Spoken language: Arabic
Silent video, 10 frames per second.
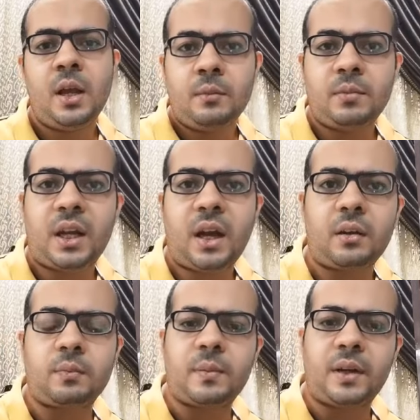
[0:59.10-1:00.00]

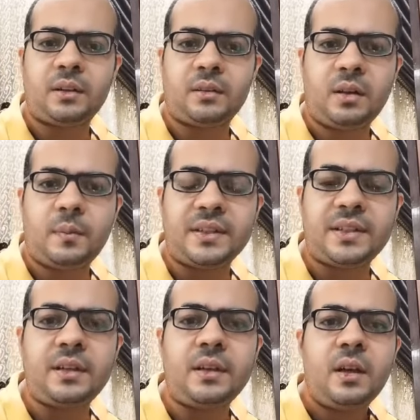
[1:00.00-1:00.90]
بتحقق مبيعات ضخمه
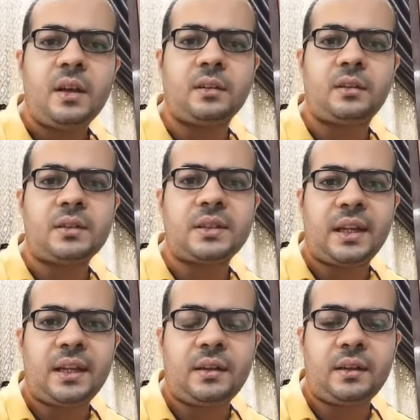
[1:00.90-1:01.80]
زي
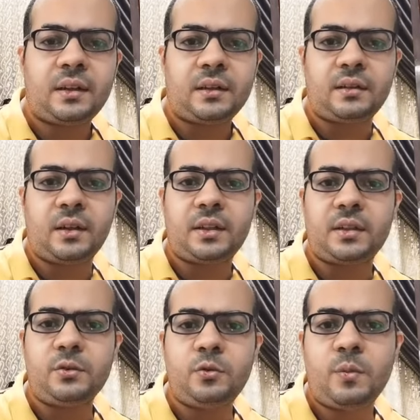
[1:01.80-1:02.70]
دراسه الحاله اللي احنا عرضناها
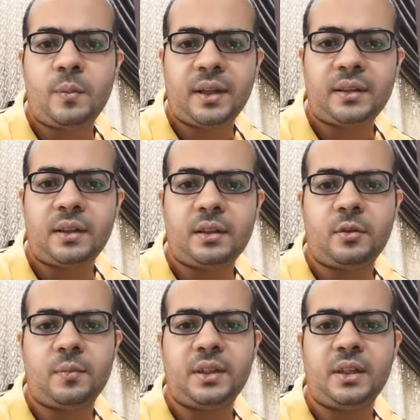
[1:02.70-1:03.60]
على اليوتيوب مبيعات
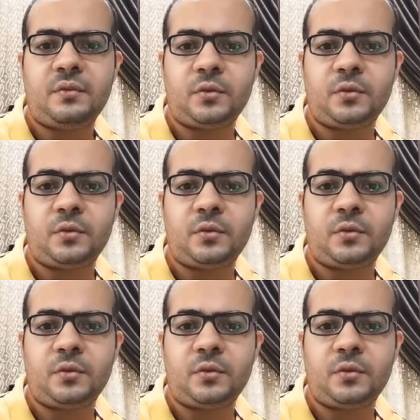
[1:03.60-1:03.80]
43 الف